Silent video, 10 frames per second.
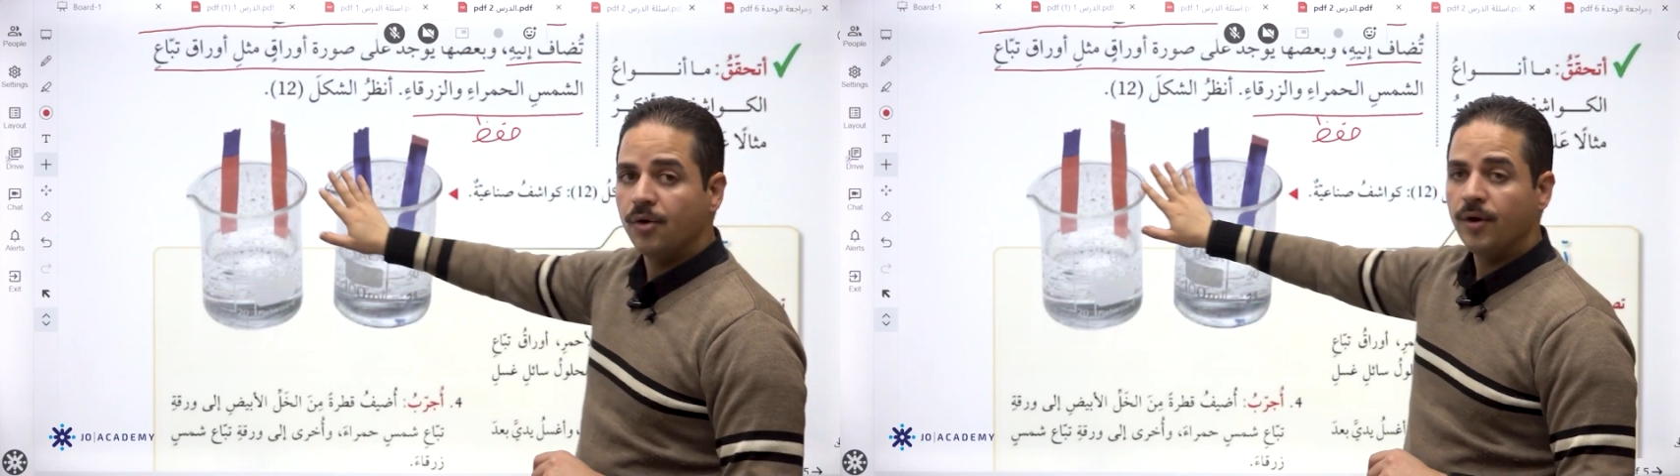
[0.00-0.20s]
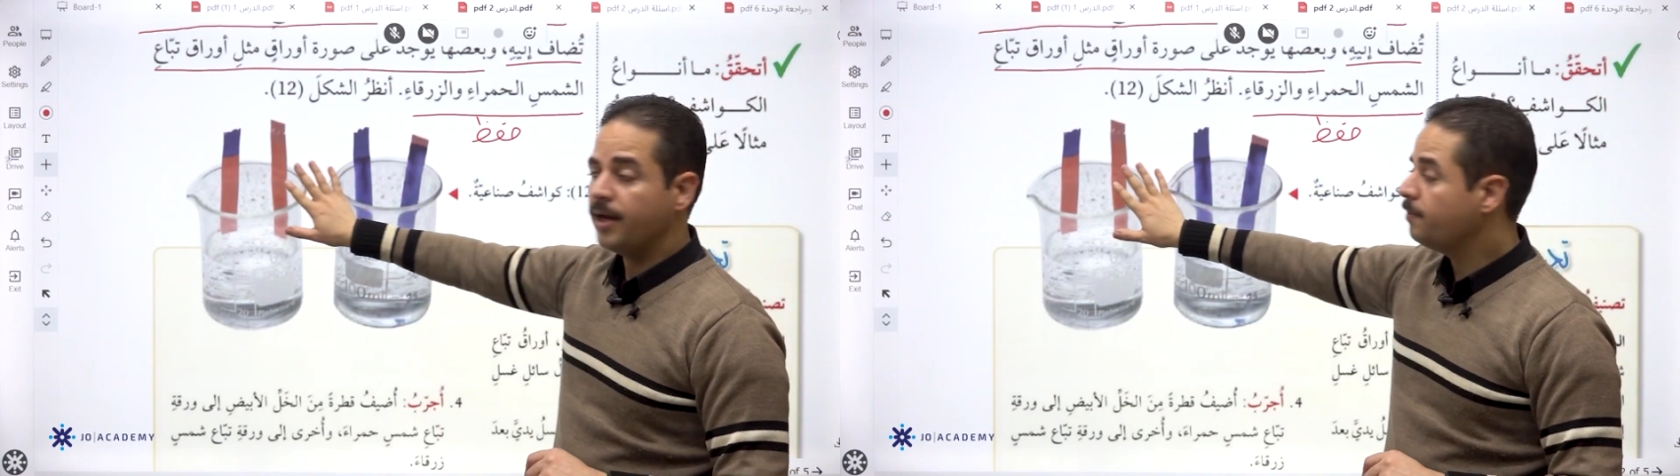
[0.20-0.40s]

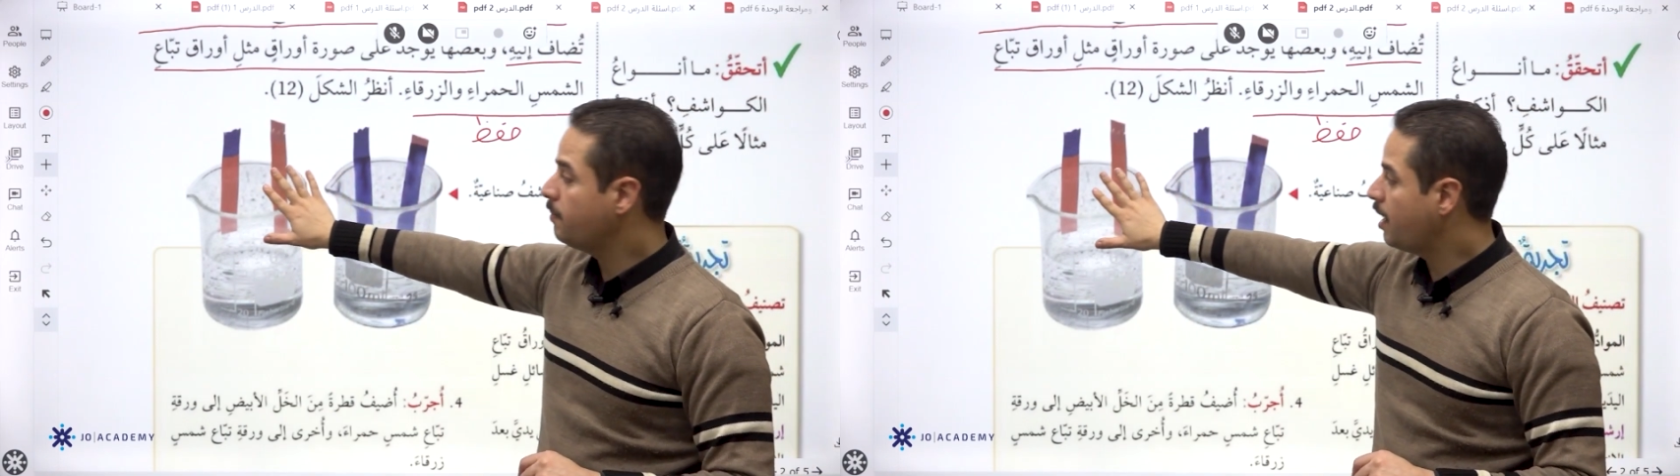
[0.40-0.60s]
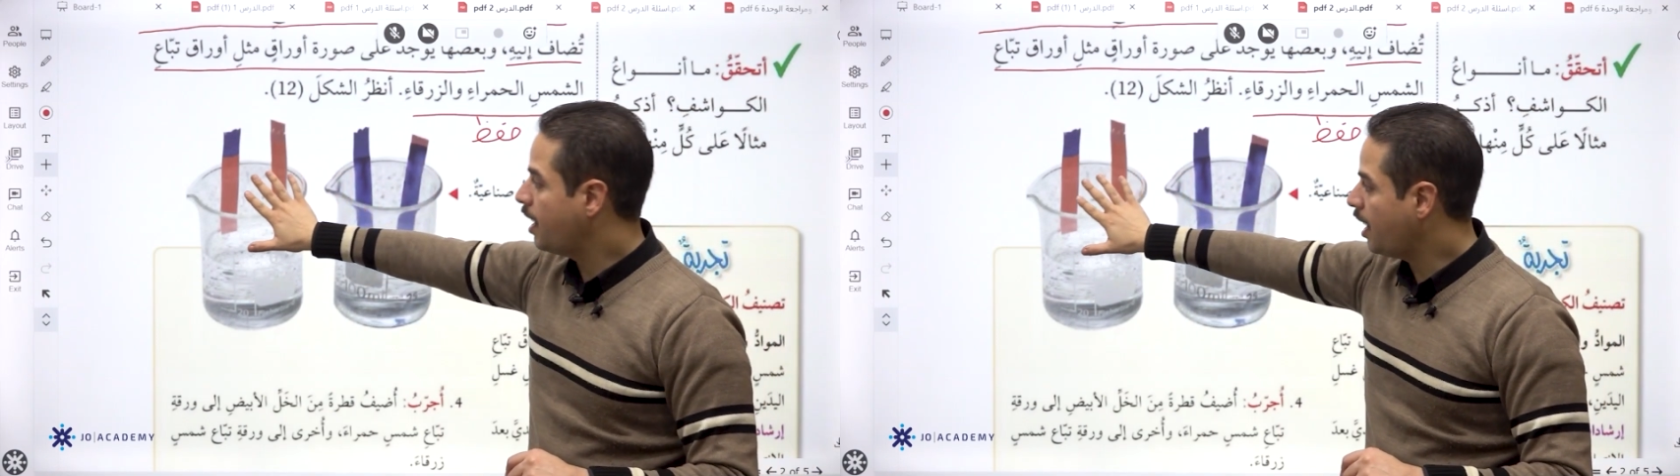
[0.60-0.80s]

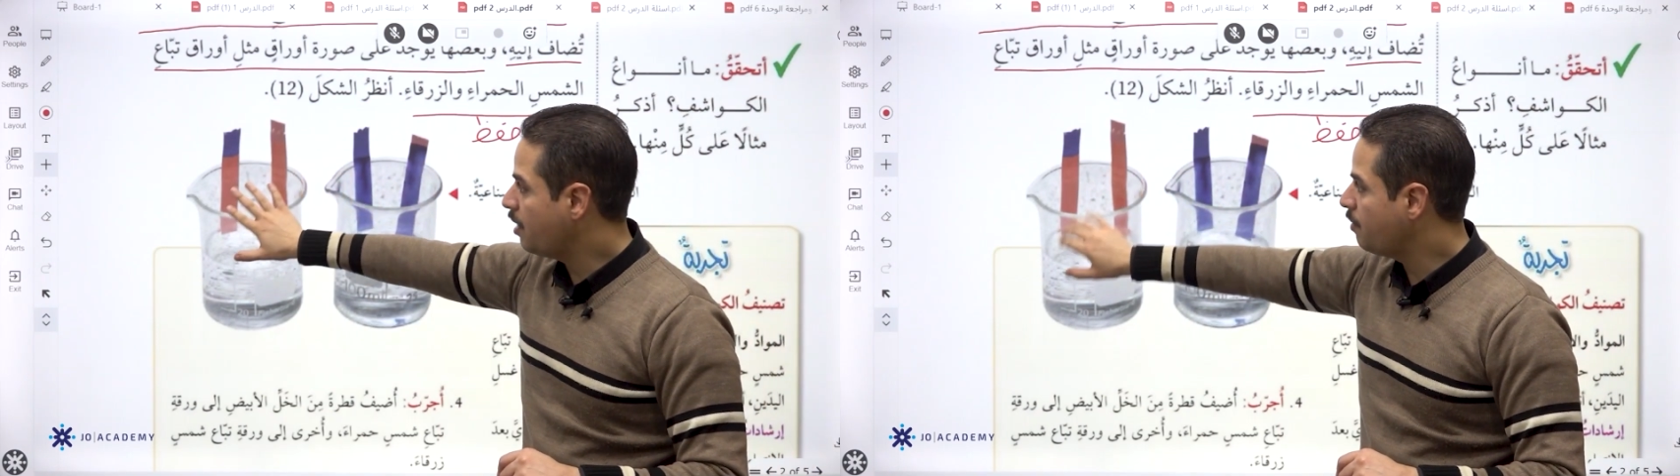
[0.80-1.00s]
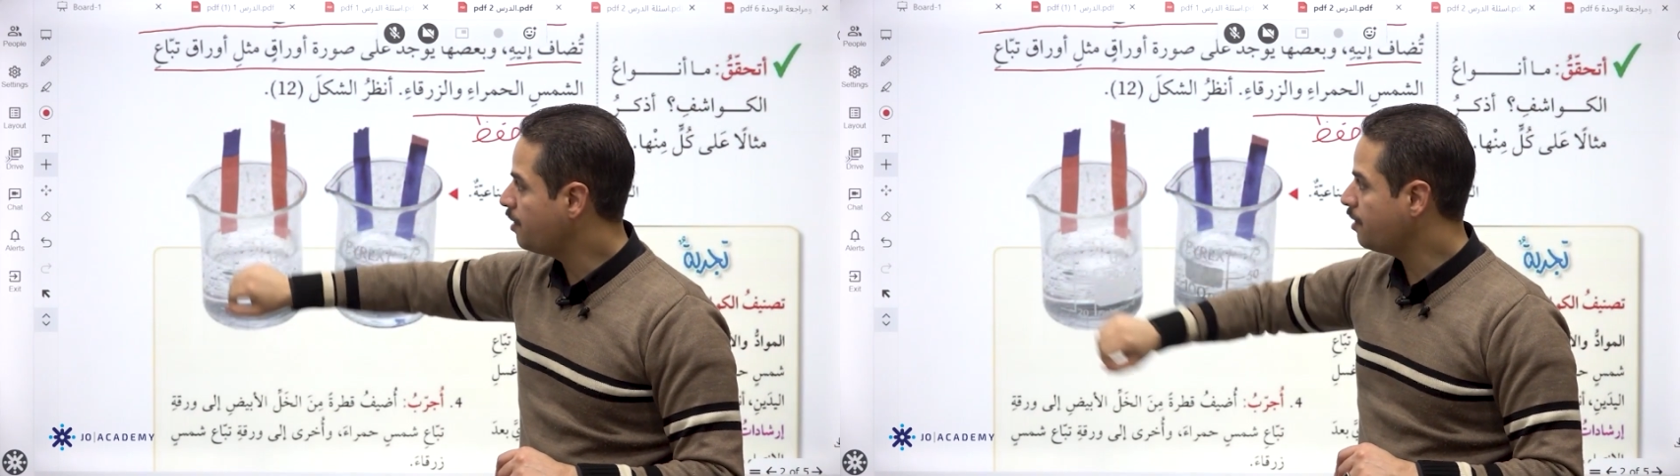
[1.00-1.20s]
وإما
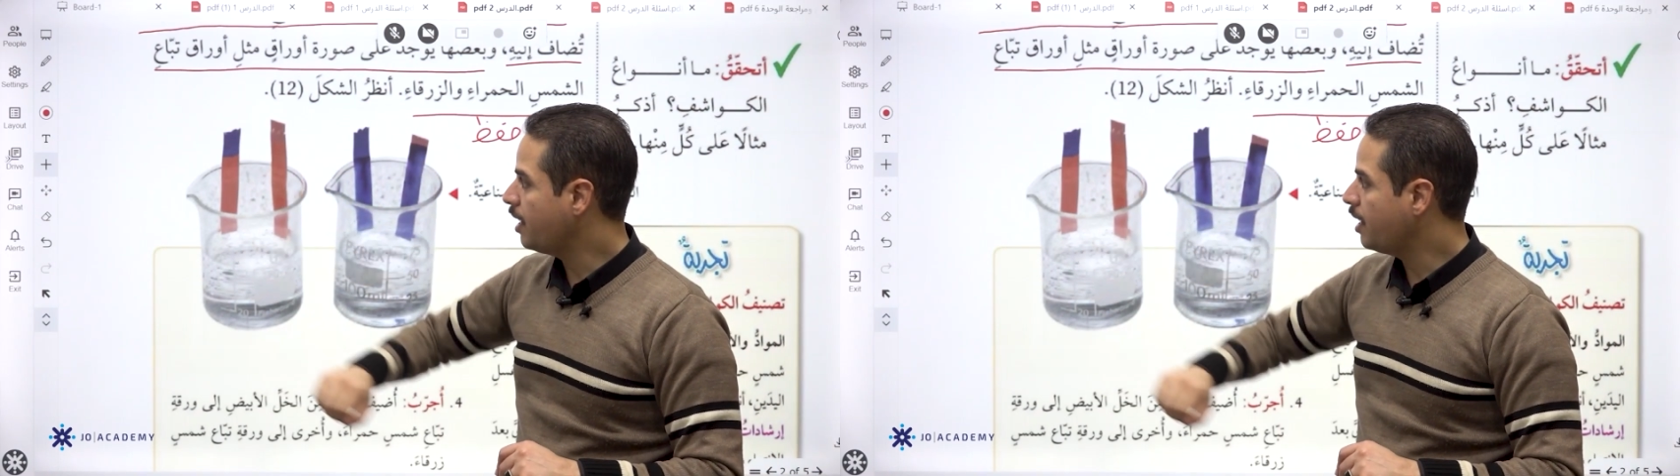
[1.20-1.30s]
أحمر